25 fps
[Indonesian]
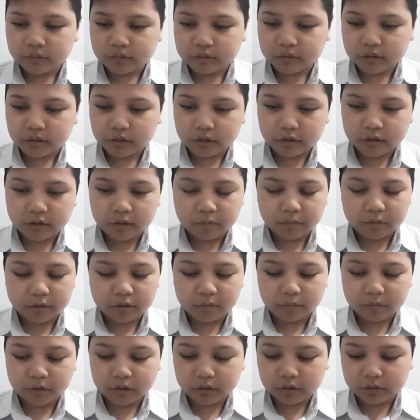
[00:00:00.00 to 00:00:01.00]
Saya tidak
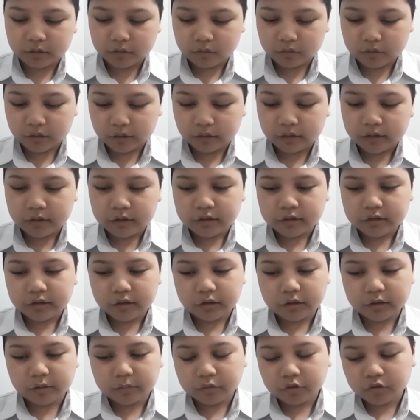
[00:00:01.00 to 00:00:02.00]
pernah menyakiti orang, saya
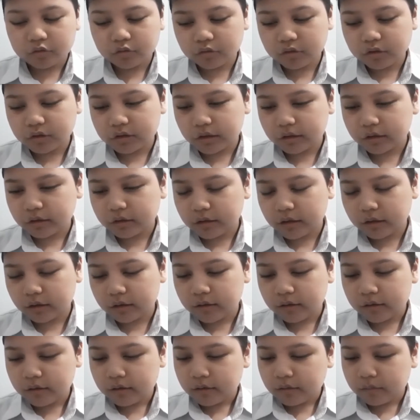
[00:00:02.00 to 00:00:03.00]
tidak mencuri, saya tidak
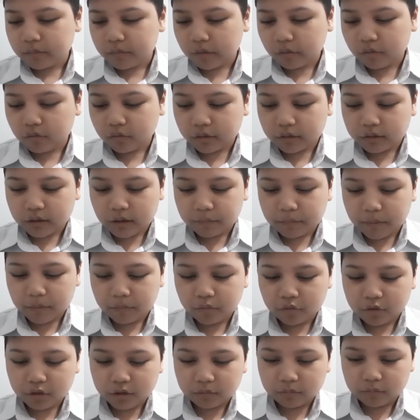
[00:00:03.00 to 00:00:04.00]
lakukan
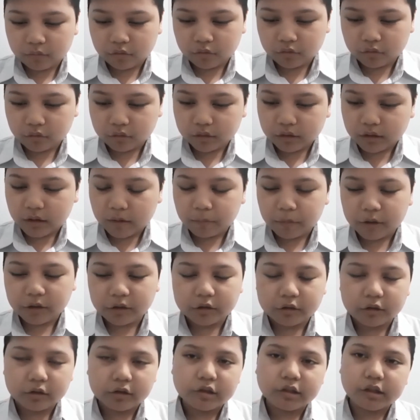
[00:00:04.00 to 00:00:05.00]
apapun yang buruk. Kenapa
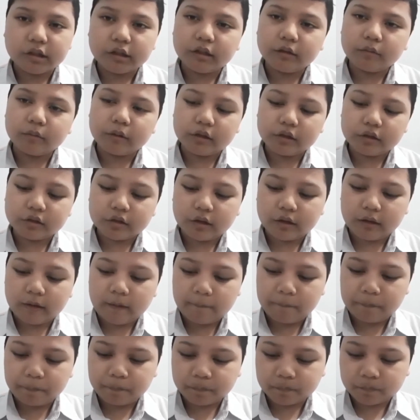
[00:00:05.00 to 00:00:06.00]
ini terjadi pada saya?
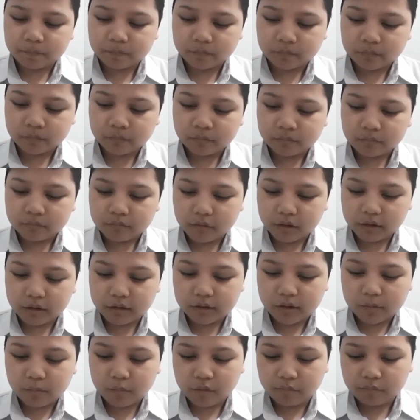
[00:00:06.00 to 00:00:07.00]
Bagi
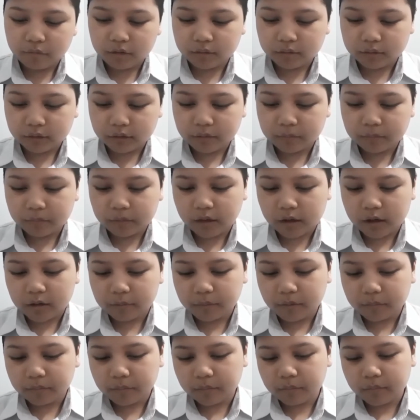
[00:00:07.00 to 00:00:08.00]
kamu yang memiliki
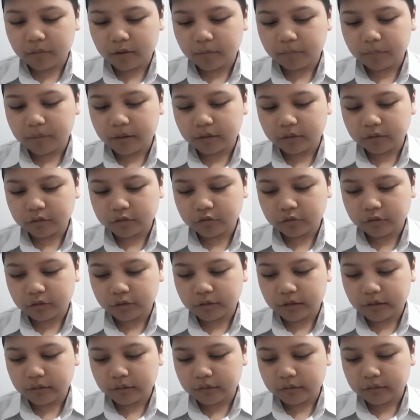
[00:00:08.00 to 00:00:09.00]
pengalaman beberapa
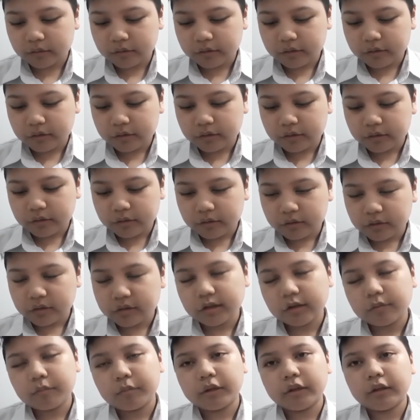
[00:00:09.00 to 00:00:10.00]
kesulitan,
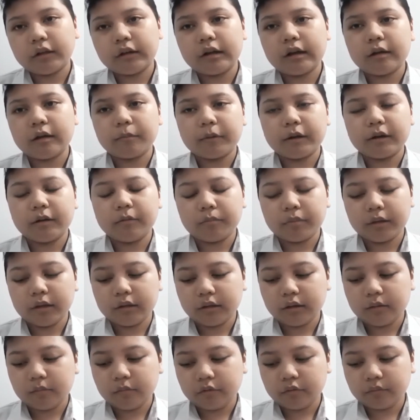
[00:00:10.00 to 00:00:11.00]
jangan menyerah pada
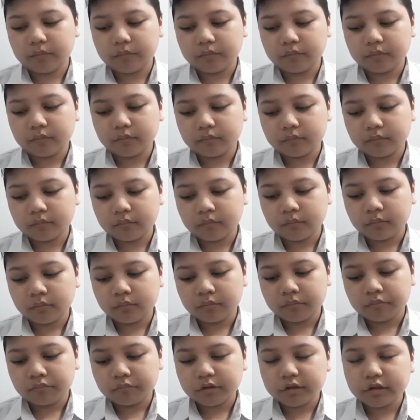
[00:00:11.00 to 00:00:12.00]
impian kamu.
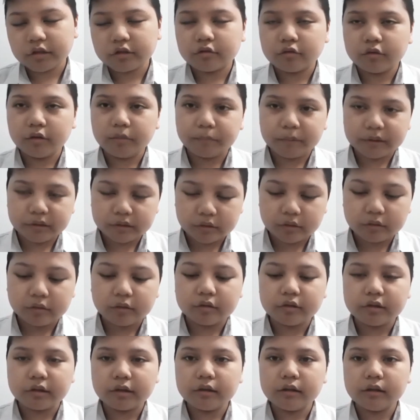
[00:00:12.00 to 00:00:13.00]
Masa sulit pasti
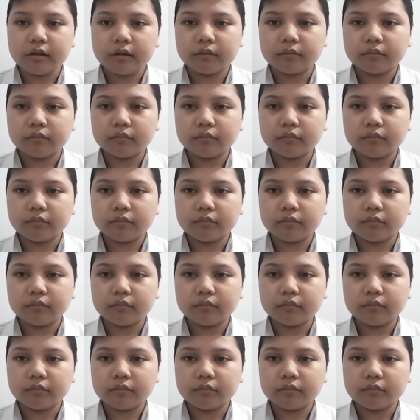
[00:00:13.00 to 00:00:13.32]
terjadi,